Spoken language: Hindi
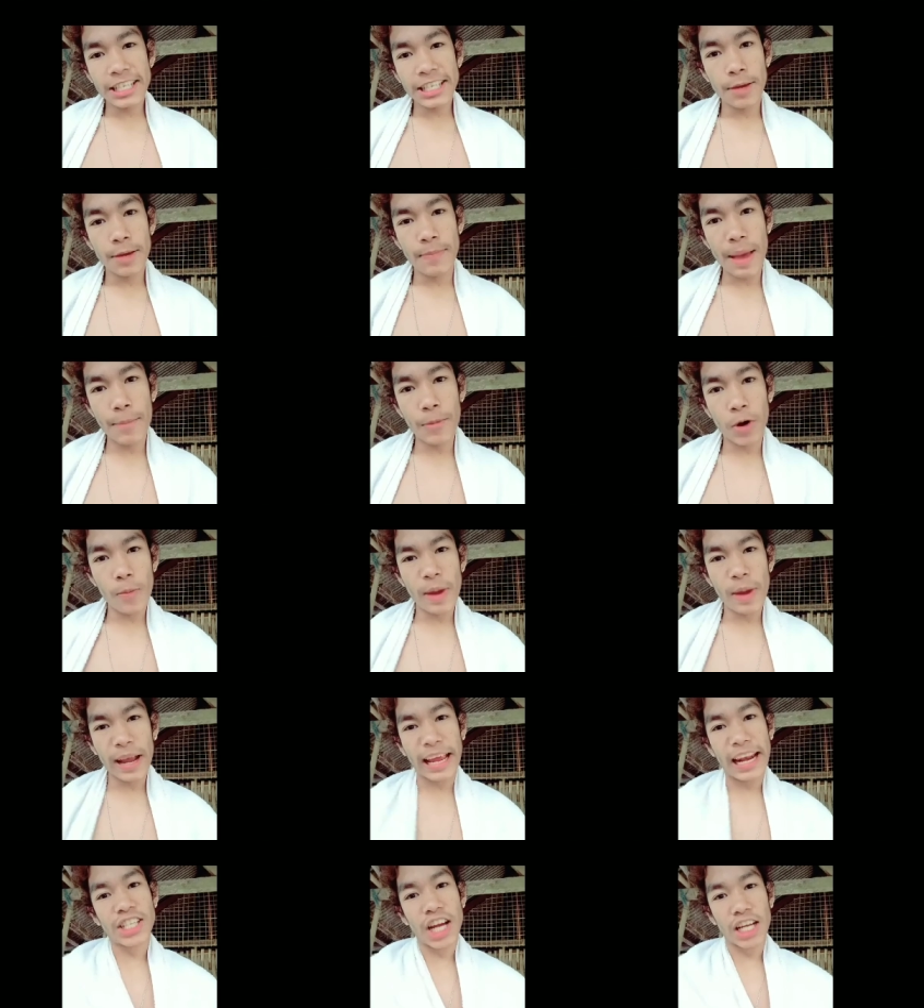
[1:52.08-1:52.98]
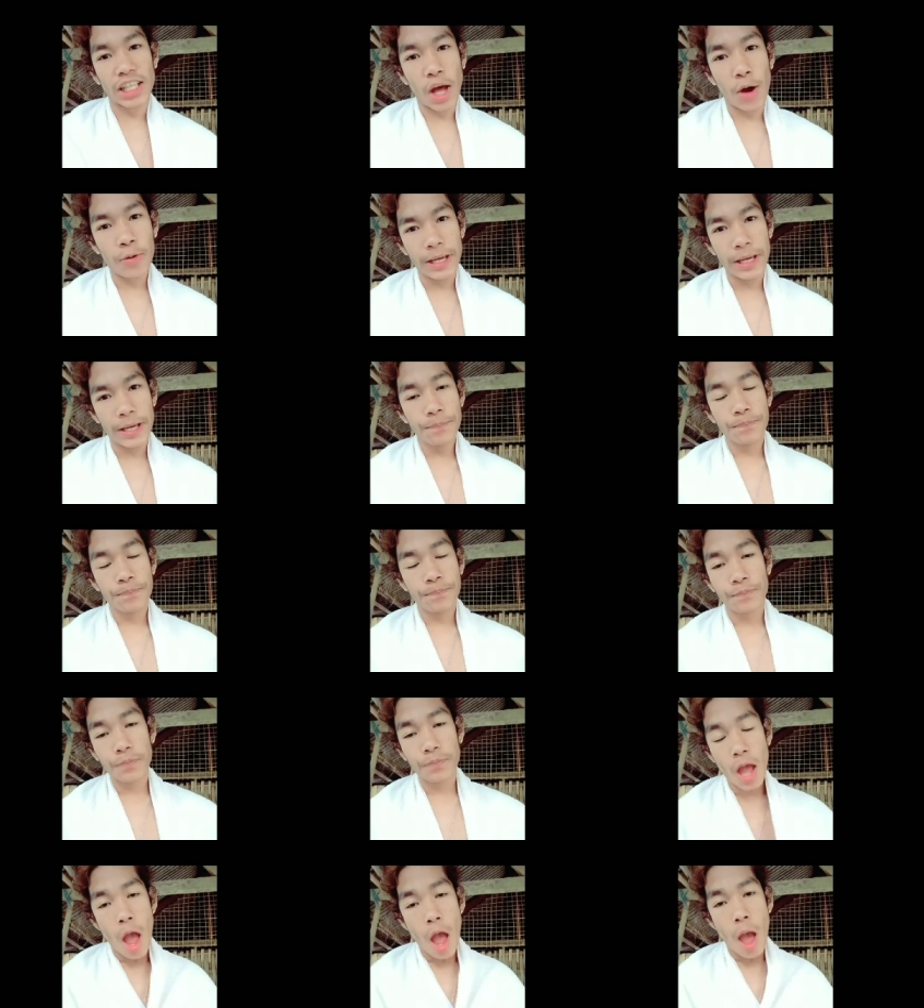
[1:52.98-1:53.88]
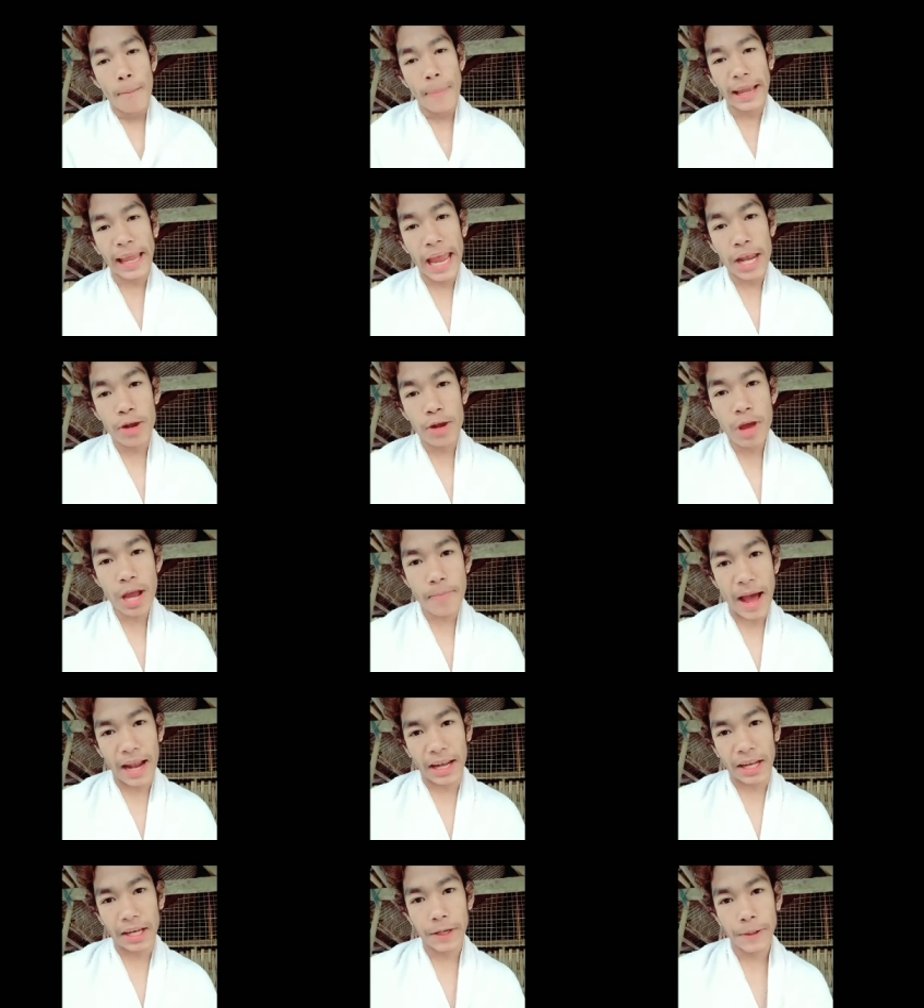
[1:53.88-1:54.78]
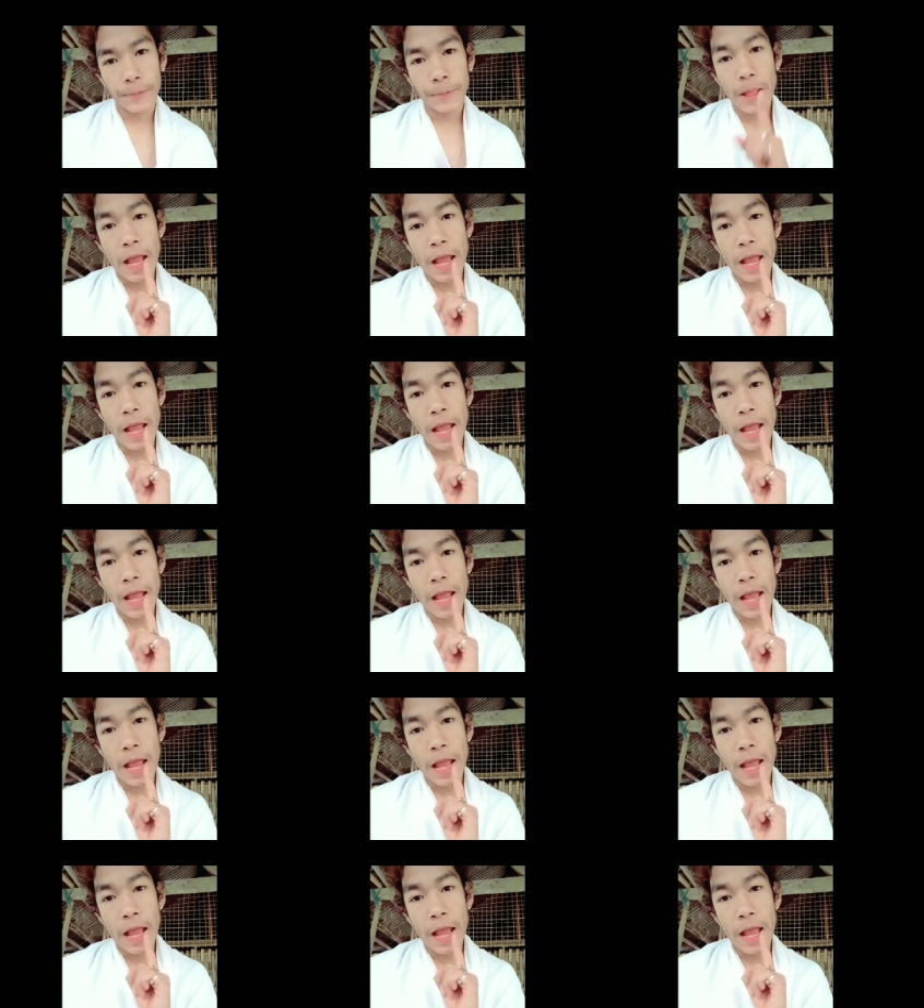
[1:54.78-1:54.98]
मैं मोनो में कहना चाहता हूँ कि मैं कह दूँ एक बात